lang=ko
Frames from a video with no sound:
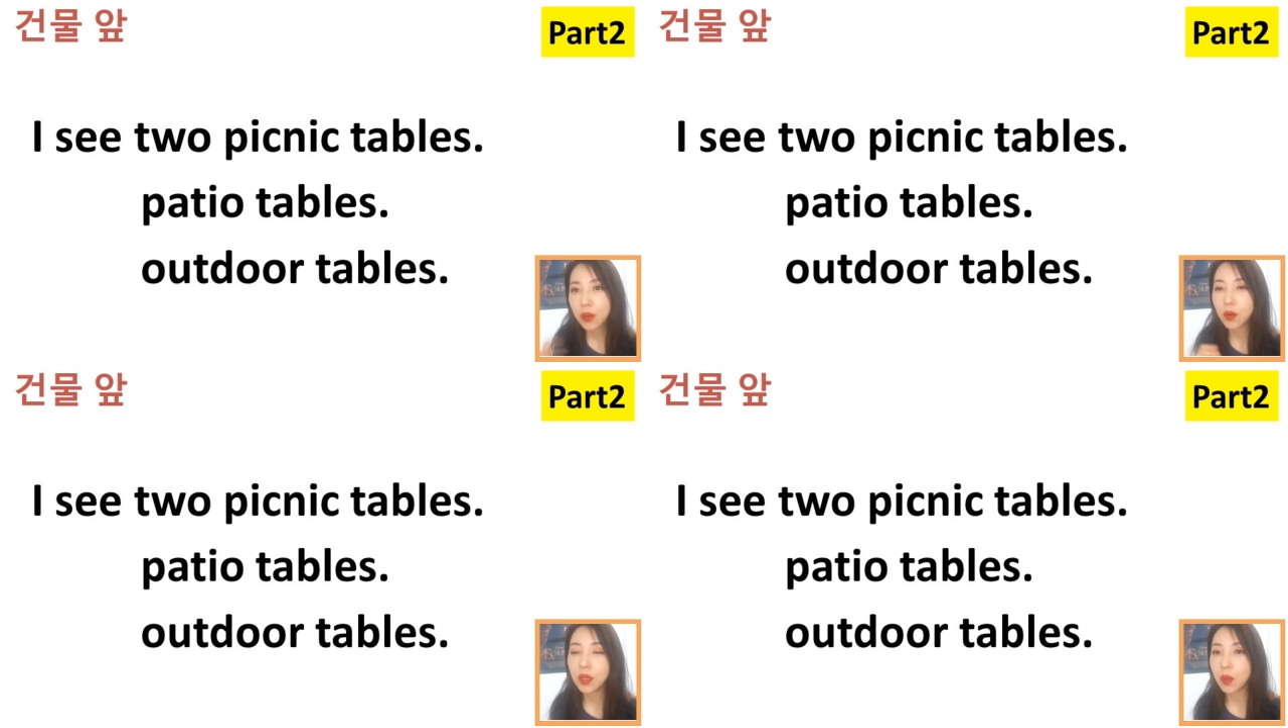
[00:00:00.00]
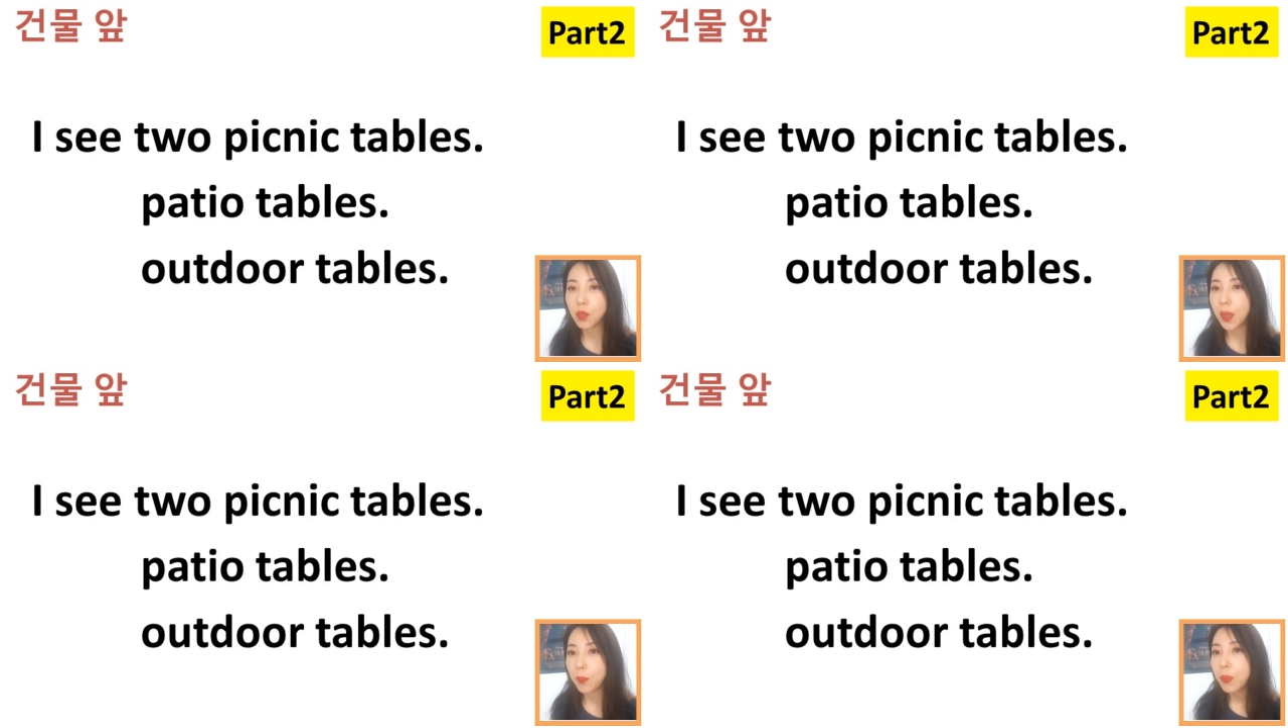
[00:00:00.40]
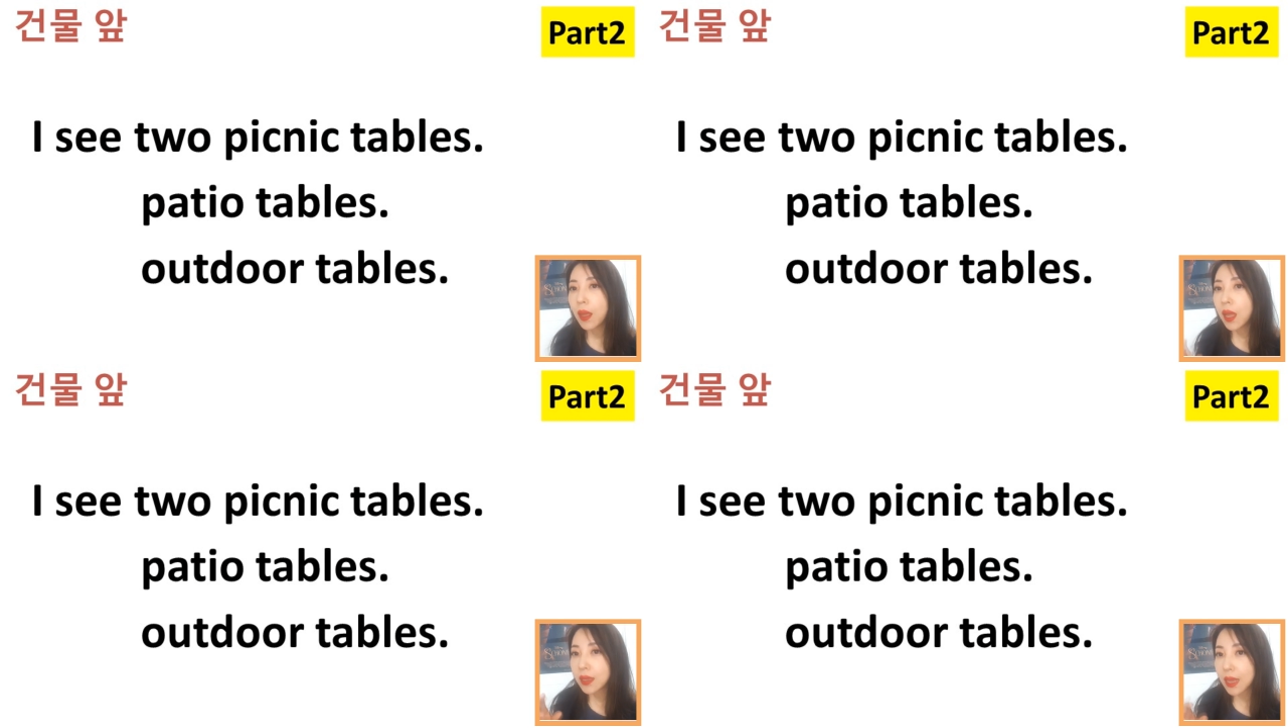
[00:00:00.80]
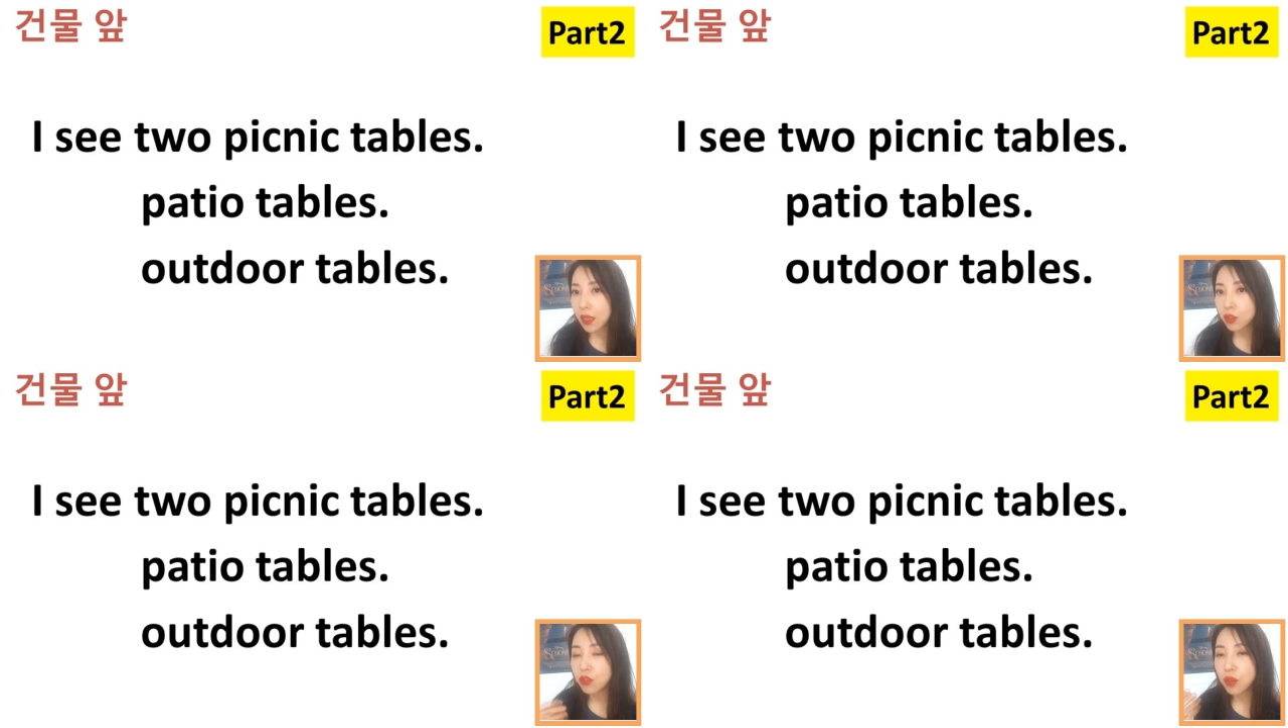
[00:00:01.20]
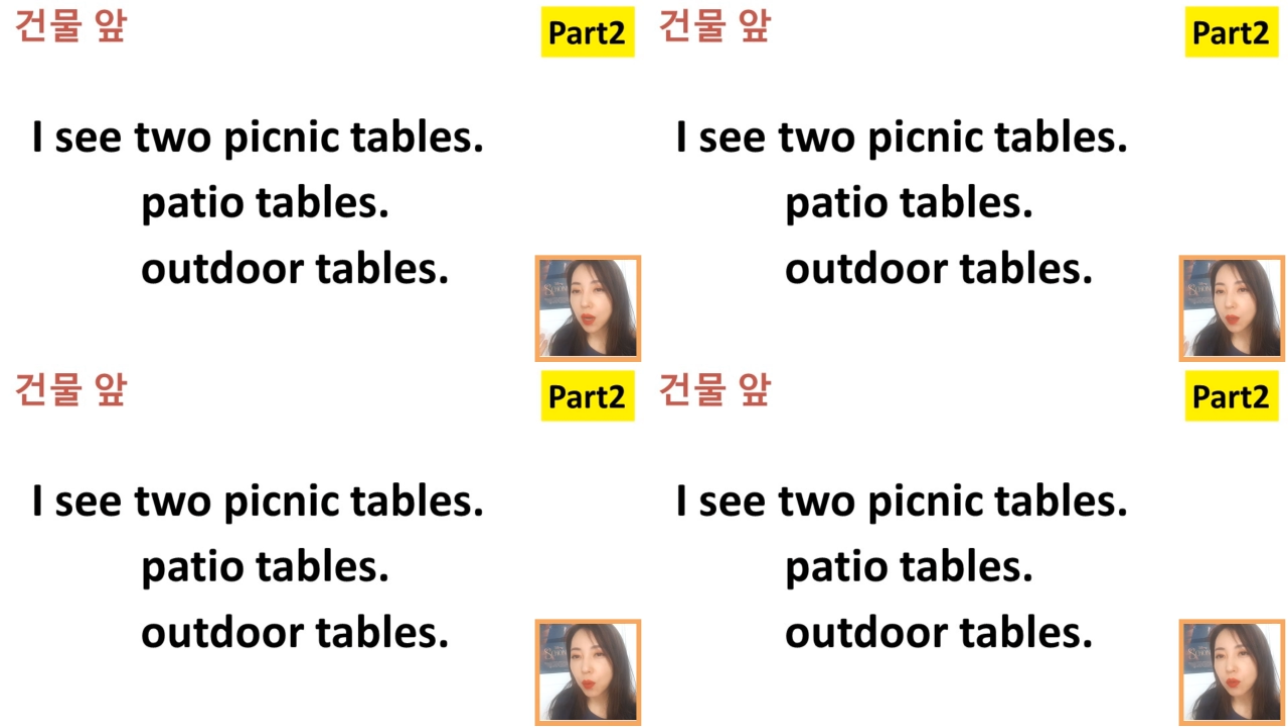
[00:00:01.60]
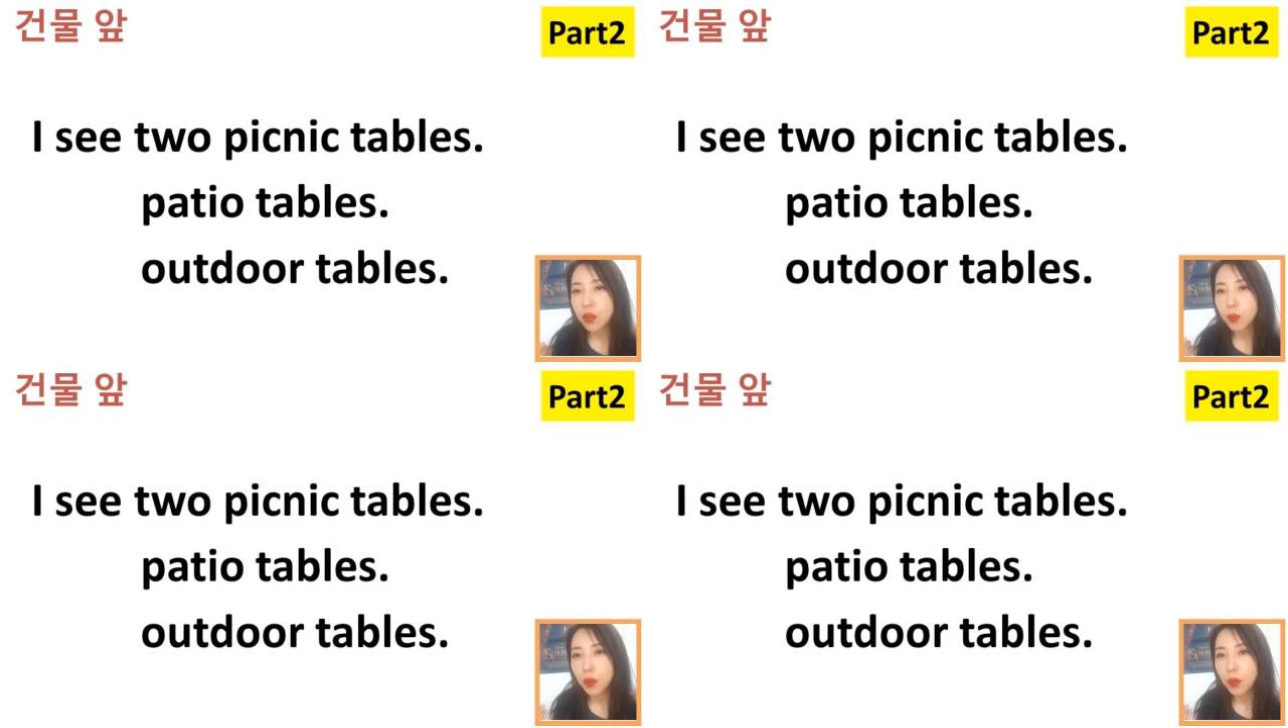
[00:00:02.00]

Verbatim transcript: 그렇기 때문에 단수랑 복수를